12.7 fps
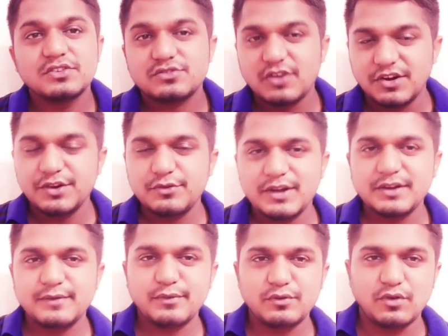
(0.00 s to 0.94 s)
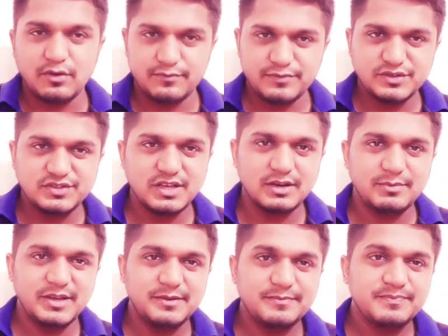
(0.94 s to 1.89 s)
स्टडी 24 ऑफिशियल
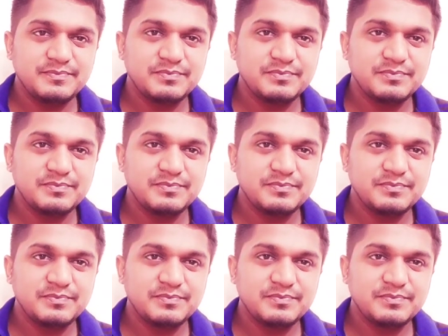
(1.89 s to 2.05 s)
में